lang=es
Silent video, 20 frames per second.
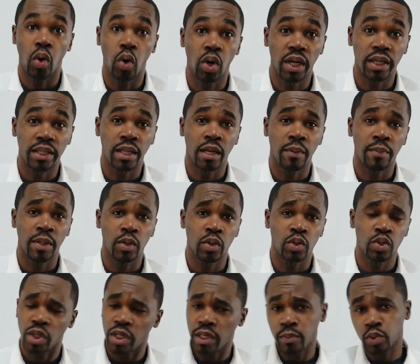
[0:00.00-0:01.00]
Hola, ¿qué tal
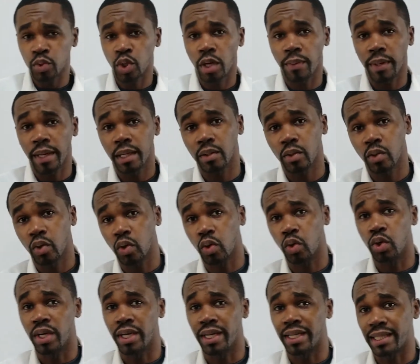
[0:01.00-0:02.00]
amigos? Seguimos trabajando
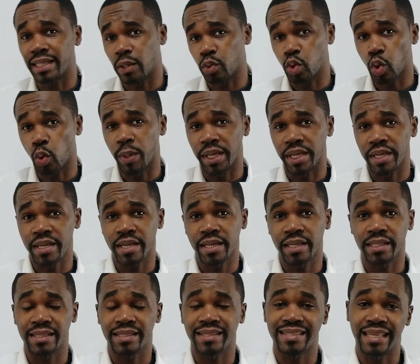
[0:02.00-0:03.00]
con la
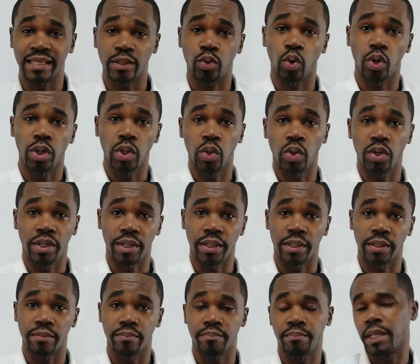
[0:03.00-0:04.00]
tautomería
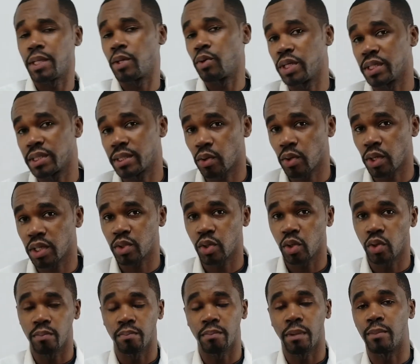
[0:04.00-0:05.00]
cetoenólica, pero en esta
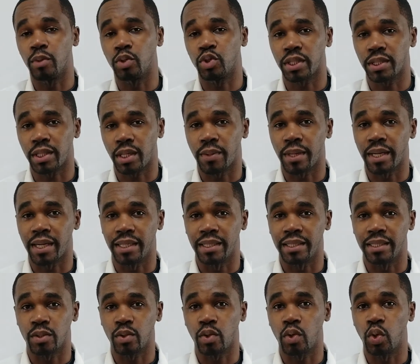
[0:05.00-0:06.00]
ocasión vamos a
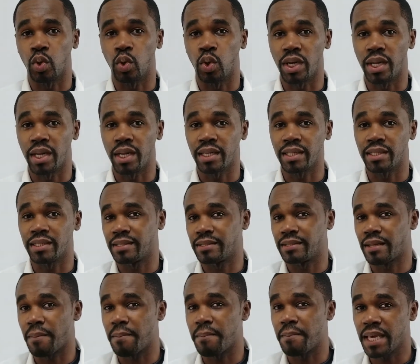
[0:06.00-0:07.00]
trabajar con la
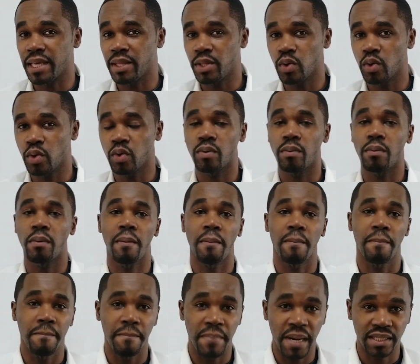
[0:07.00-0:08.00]
medio
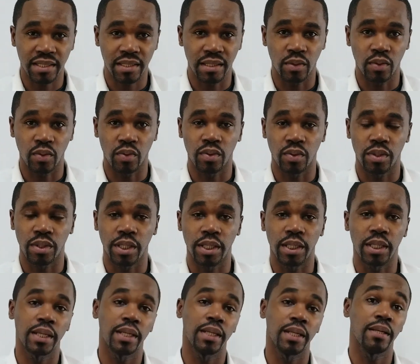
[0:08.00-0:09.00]
básico.
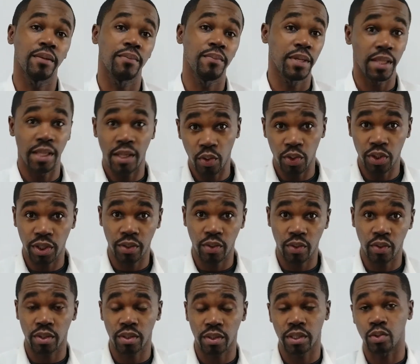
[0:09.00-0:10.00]
En el video
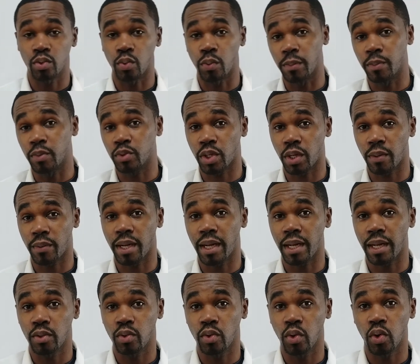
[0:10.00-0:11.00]
anterior estuvimos
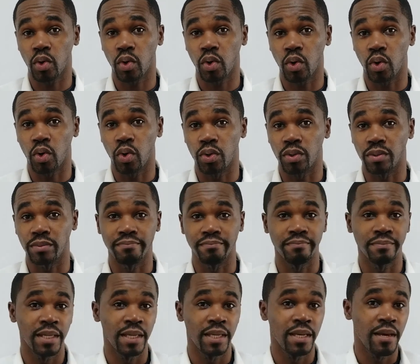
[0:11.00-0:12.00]
trabajando
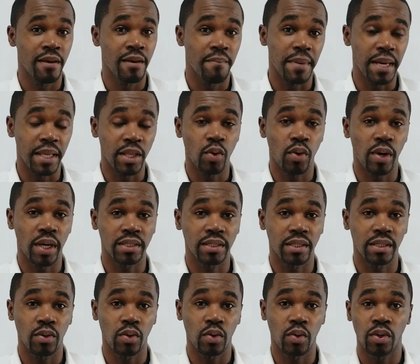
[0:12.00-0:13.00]
con medio
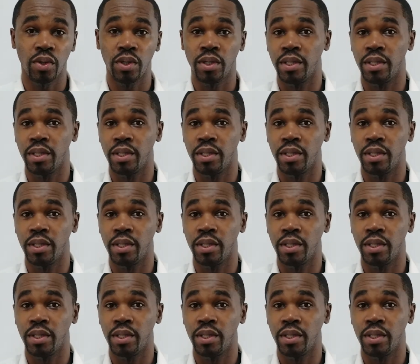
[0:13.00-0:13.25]
ácido,